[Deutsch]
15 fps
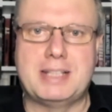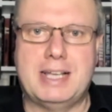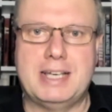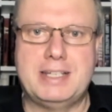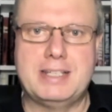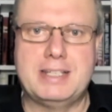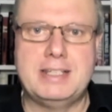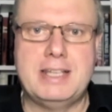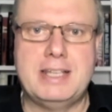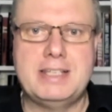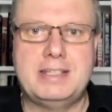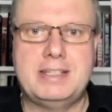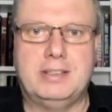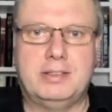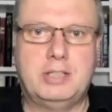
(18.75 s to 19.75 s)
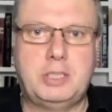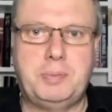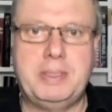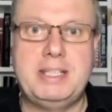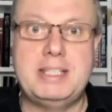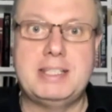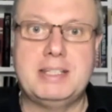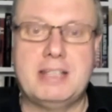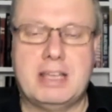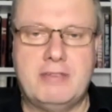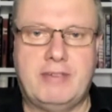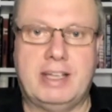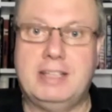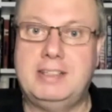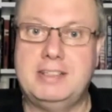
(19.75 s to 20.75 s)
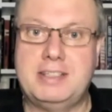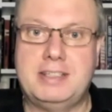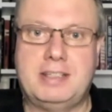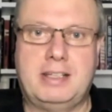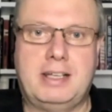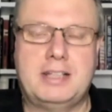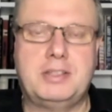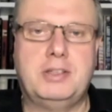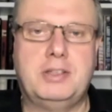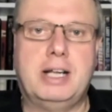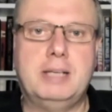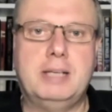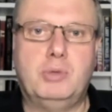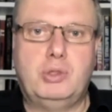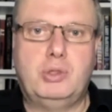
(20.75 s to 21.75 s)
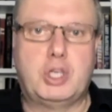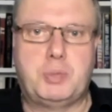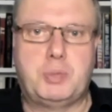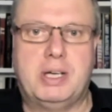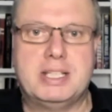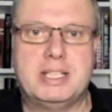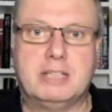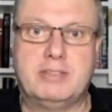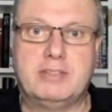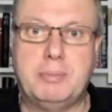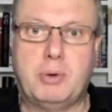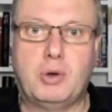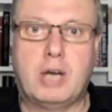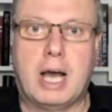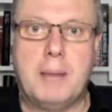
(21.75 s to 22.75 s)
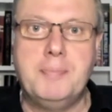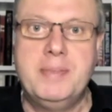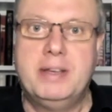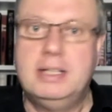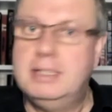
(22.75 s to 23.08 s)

gleich das nächste Spitzenevent des internationalen Motorsports auf dem Programm,